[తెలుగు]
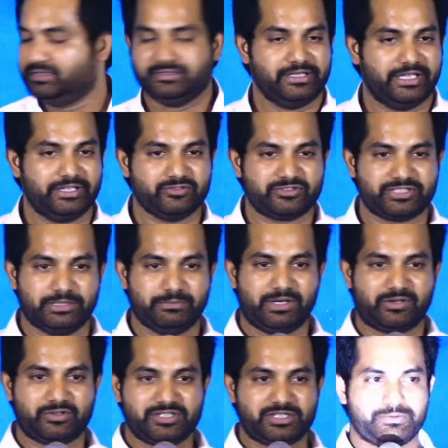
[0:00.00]
నేను సినిమా
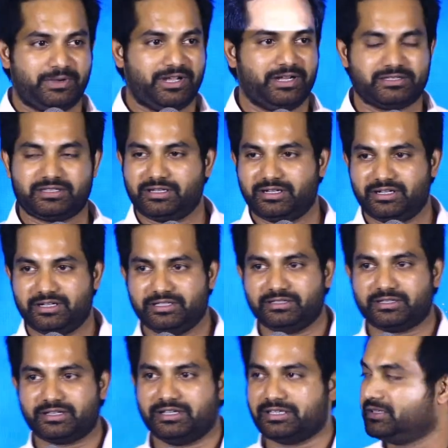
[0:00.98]
గురించి మాట్లాడతానండి
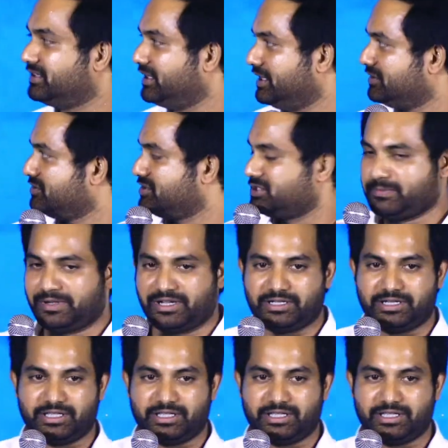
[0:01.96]
ఎందుకంటే ఇంకా దేని గురించి మాట్లాడే